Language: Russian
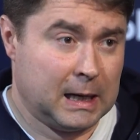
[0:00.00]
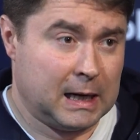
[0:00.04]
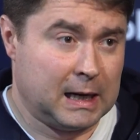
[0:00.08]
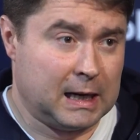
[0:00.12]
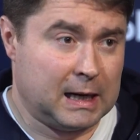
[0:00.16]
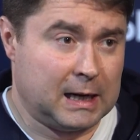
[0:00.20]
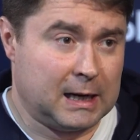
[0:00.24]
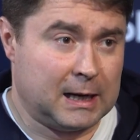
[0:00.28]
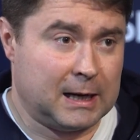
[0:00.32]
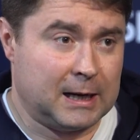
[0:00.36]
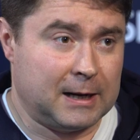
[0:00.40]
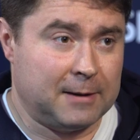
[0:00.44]

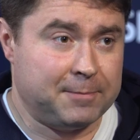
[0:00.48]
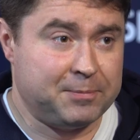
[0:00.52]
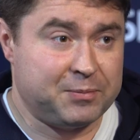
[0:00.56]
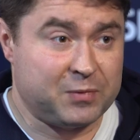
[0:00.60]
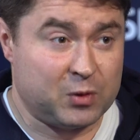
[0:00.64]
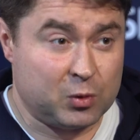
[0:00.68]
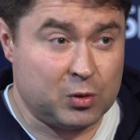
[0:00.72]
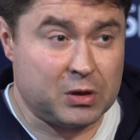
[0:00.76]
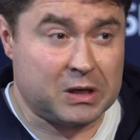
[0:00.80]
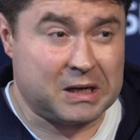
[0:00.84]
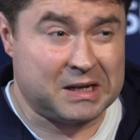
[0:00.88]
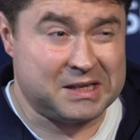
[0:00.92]
А,
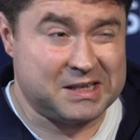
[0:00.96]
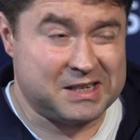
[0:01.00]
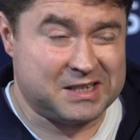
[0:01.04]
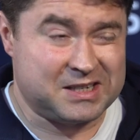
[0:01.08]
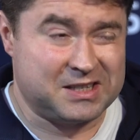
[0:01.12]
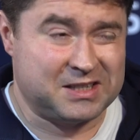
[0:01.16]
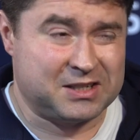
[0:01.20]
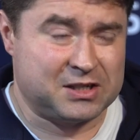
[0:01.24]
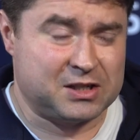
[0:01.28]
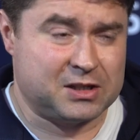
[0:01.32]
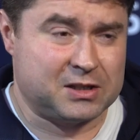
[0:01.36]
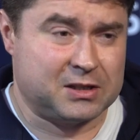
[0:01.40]
ну и,
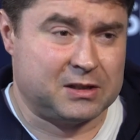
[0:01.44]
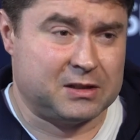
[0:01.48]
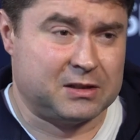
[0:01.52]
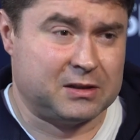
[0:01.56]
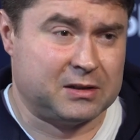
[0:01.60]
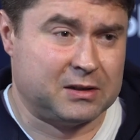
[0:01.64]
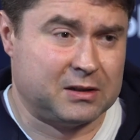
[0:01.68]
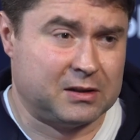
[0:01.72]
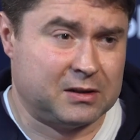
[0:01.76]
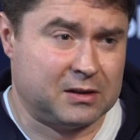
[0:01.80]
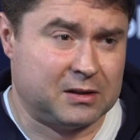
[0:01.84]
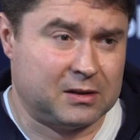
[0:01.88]
конечно же,
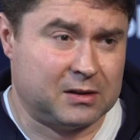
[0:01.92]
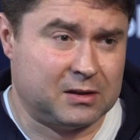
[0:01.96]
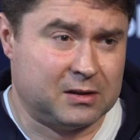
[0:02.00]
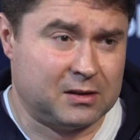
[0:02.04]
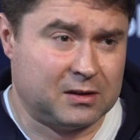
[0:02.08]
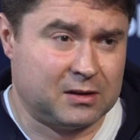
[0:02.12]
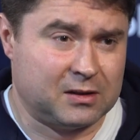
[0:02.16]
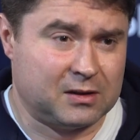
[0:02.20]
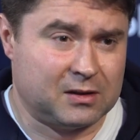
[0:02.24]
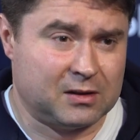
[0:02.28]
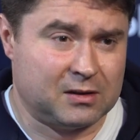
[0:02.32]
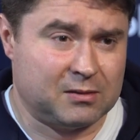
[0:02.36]

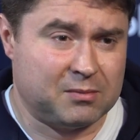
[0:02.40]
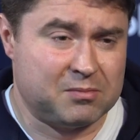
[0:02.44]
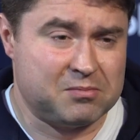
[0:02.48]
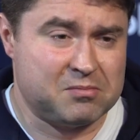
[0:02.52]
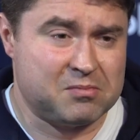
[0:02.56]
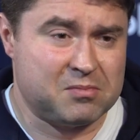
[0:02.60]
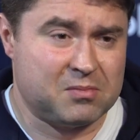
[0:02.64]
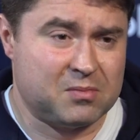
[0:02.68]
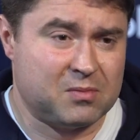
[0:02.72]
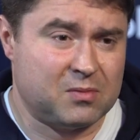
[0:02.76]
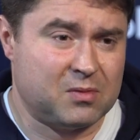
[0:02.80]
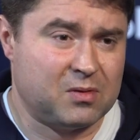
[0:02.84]
э,
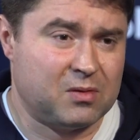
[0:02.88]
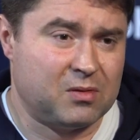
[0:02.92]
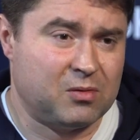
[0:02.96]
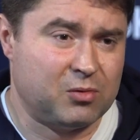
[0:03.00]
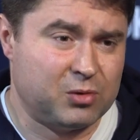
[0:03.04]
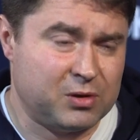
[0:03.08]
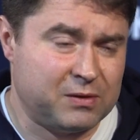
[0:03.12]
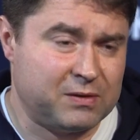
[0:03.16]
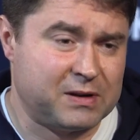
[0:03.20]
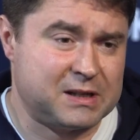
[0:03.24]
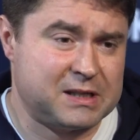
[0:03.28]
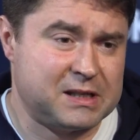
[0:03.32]

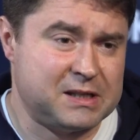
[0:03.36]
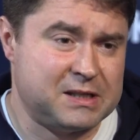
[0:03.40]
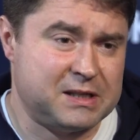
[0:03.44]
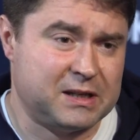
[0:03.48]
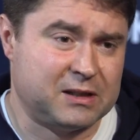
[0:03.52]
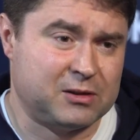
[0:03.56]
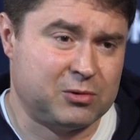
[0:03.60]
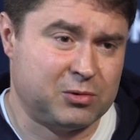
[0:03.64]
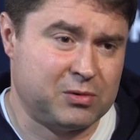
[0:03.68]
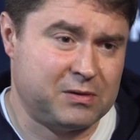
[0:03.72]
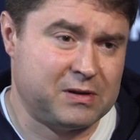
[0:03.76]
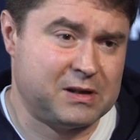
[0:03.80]

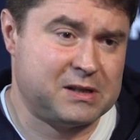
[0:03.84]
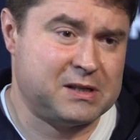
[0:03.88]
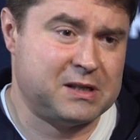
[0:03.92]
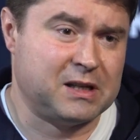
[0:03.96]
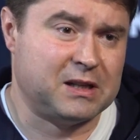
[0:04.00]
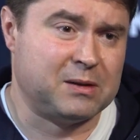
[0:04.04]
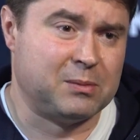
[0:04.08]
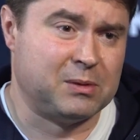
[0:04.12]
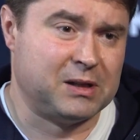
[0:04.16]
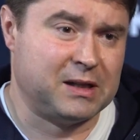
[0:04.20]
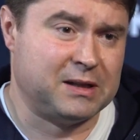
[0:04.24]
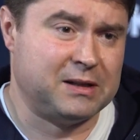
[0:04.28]
университеты,
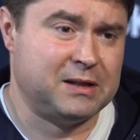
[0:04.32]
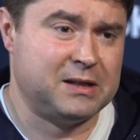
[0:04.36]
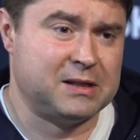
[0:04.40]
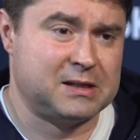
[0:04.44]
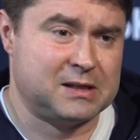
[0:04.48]
университеты молодые